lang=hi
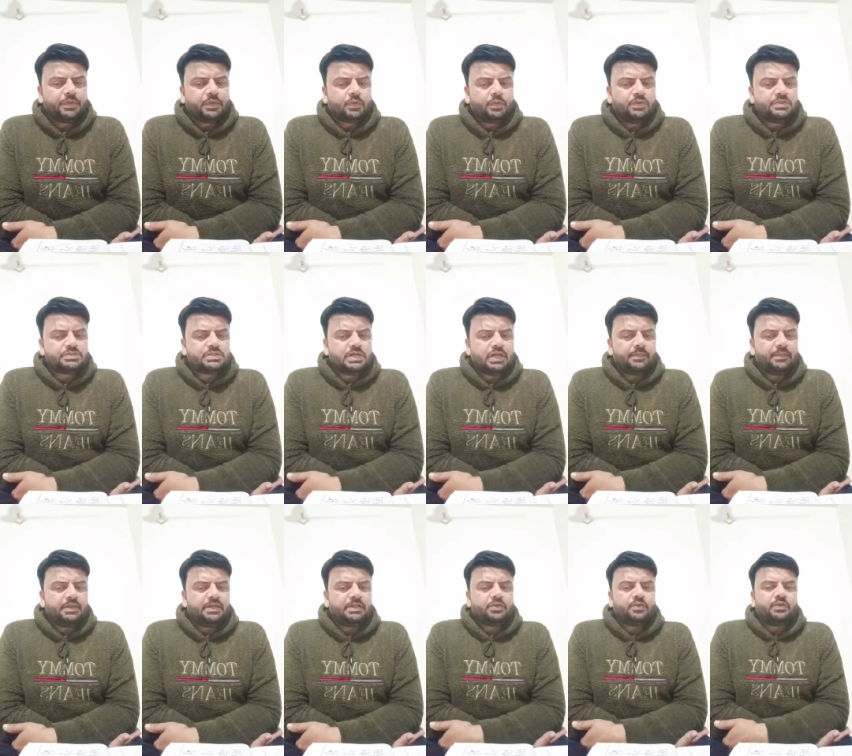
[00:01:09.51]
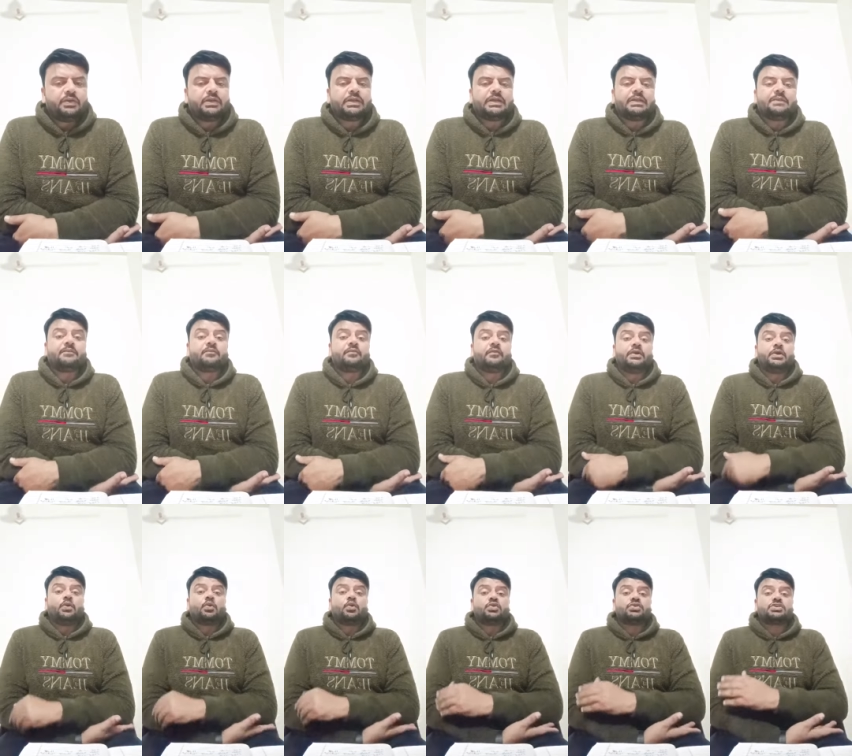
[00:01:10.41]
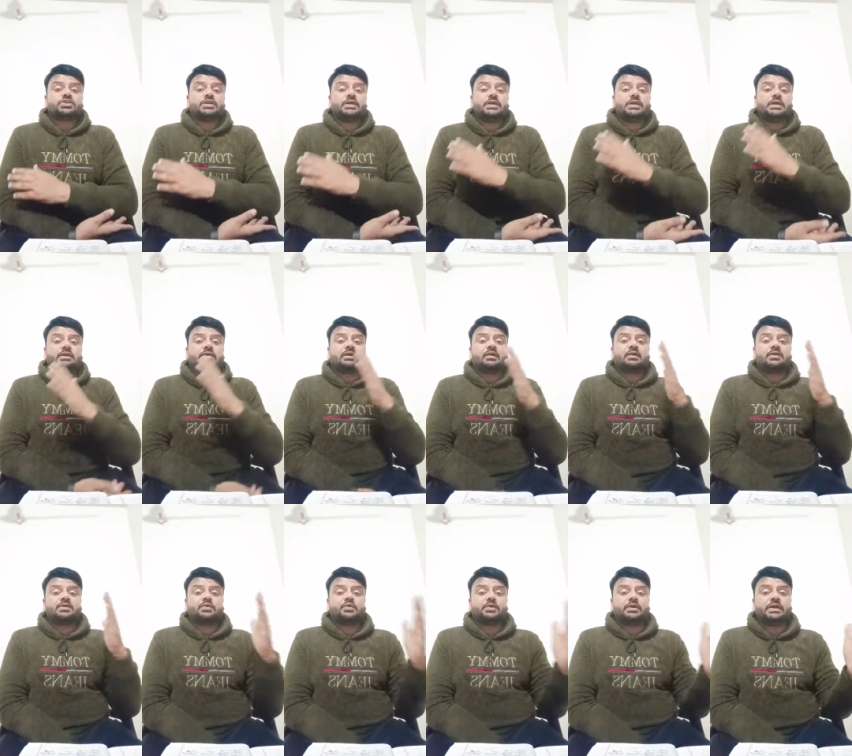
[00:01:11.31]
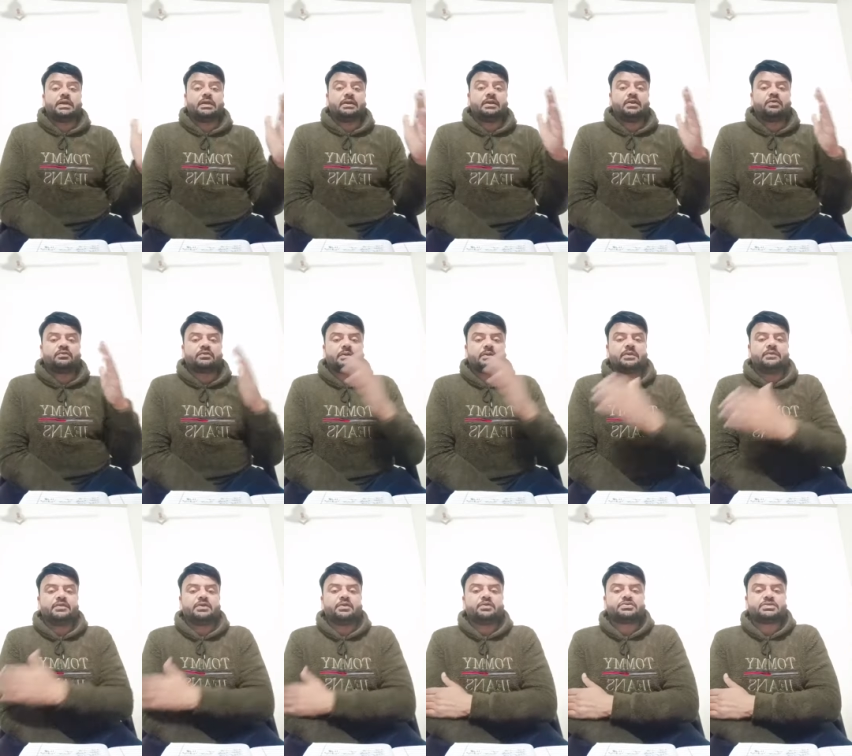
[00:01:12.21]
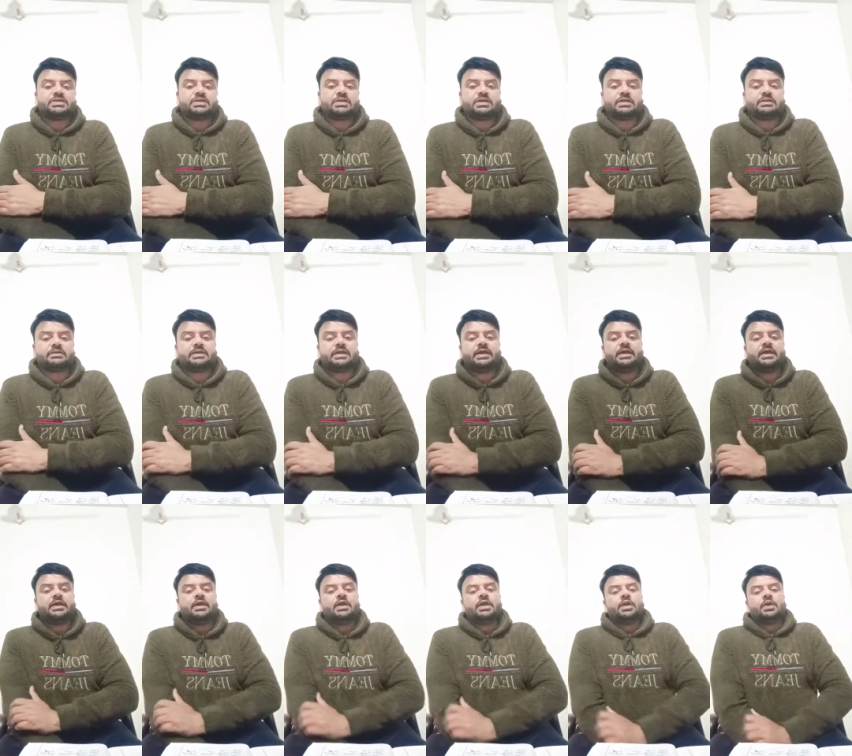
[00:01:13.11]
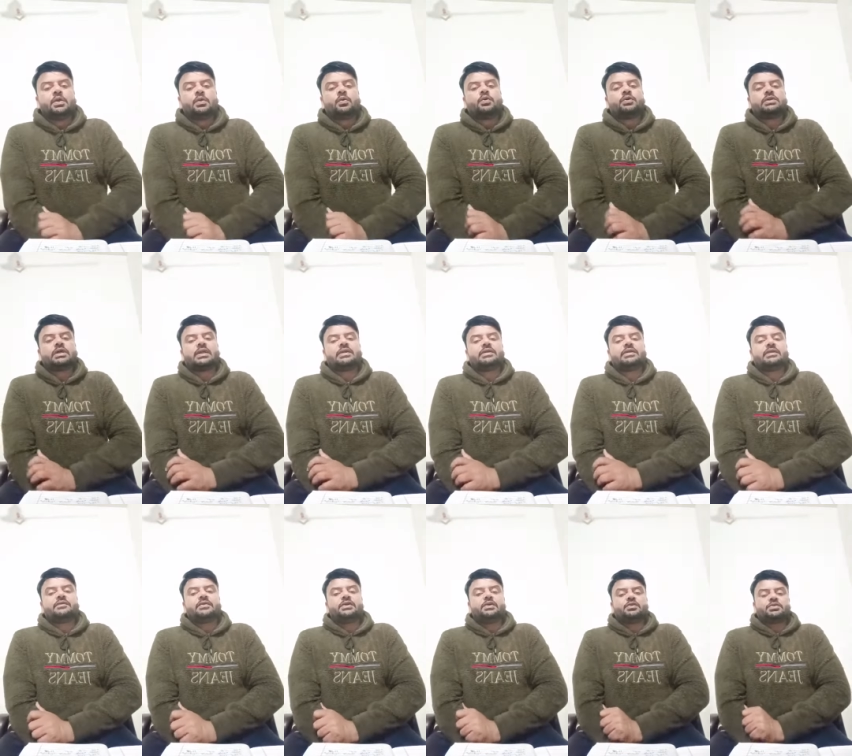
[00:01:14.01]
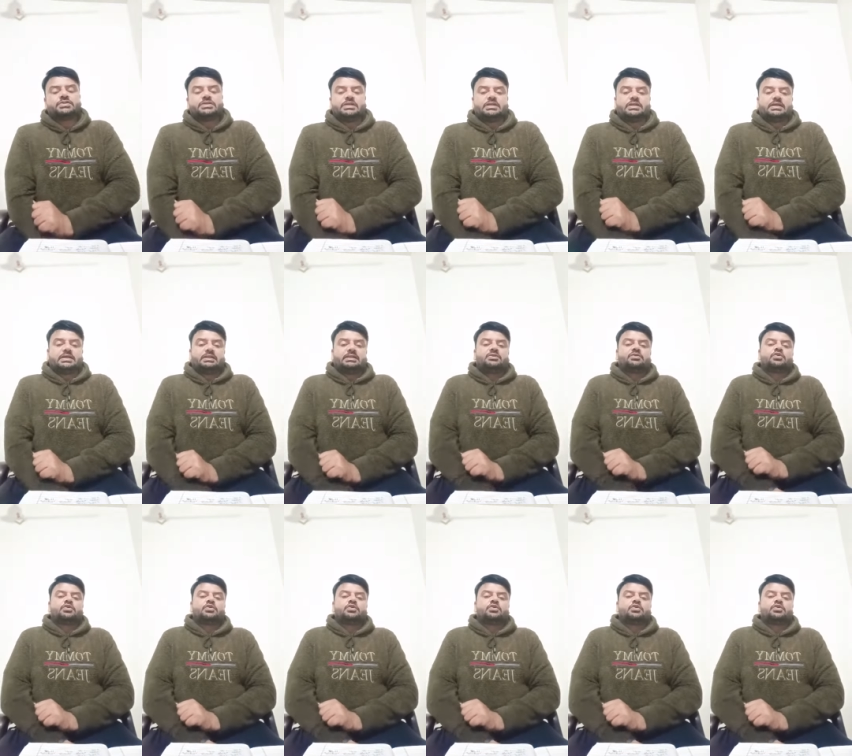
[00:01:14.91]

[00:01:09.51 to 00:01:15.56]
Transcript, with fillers: कोई स्टार भेजना जरूरी नहीं लेकिन वीडियो को शेयर करना जरूरी है डिल्लो साहब ने वीडियो को शेयर कर दिया है गोदारा जी ने वीडियो को शेयर कर दिया जो जो